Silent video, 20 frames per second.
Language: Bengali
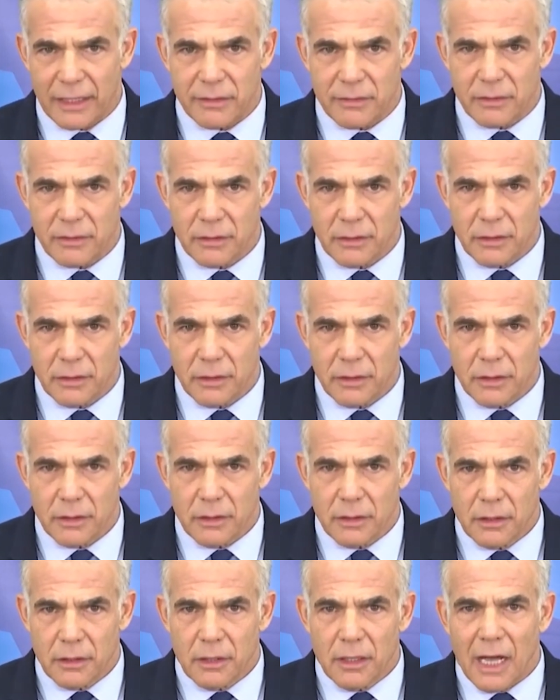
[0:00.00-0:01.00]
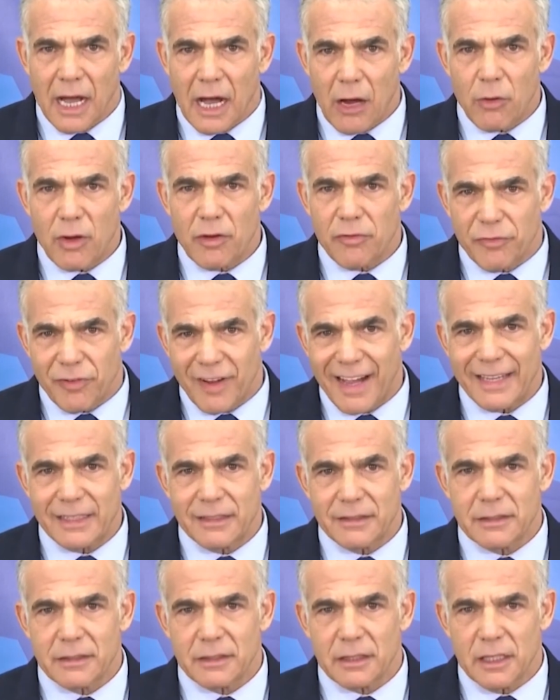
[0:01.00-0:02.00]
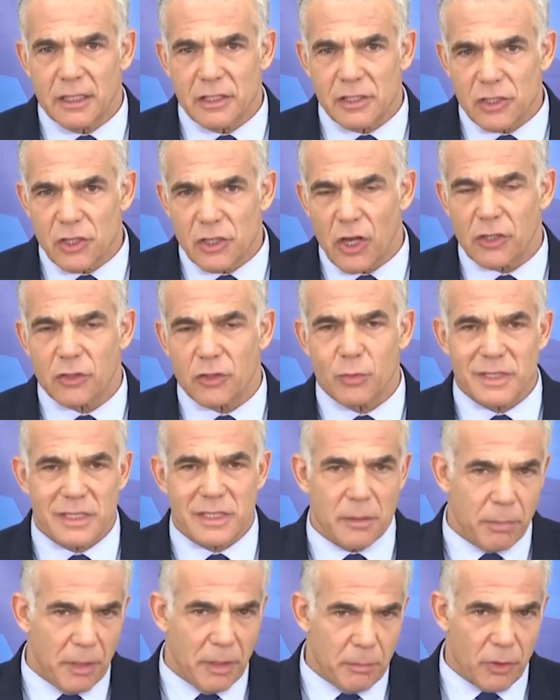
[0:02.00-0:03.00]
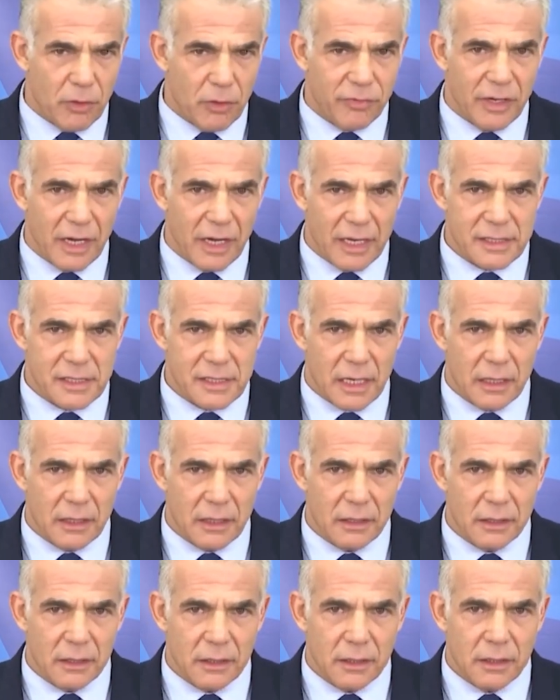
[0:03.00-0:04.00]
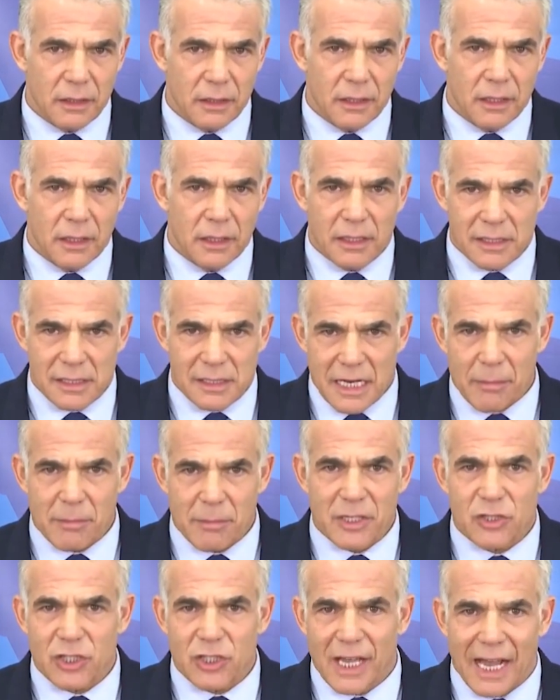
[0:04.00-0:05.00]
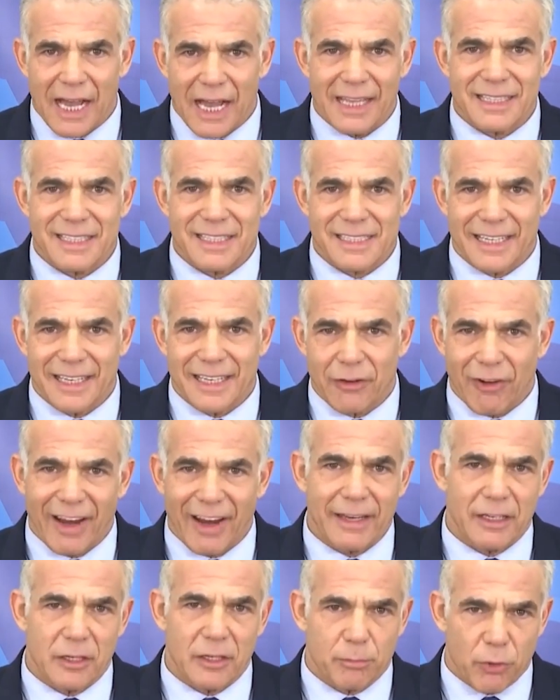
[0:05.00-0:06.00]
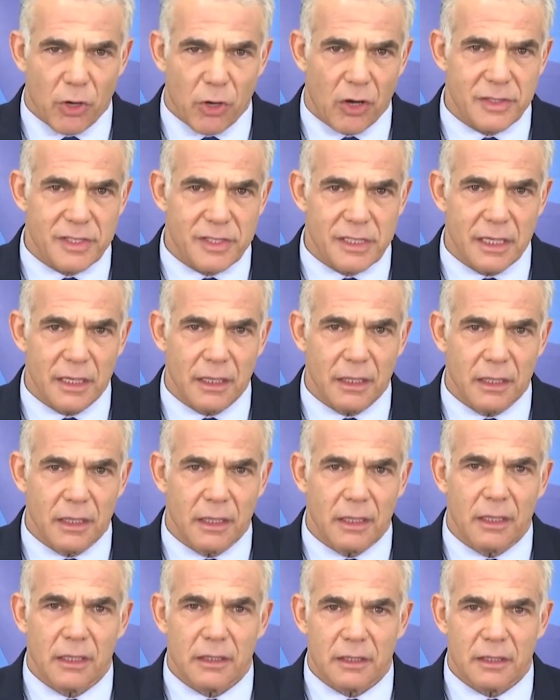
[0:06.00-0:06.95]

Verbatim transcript: গ্যালান্টকে বরখাস্ত করা ছিল জাইনিস্ট বিরোধী সরকারের নতুন খারাপ কাজ এটি জাতীয় নিরাপত্তাকে ক্ষতিগ্রস্ত করবে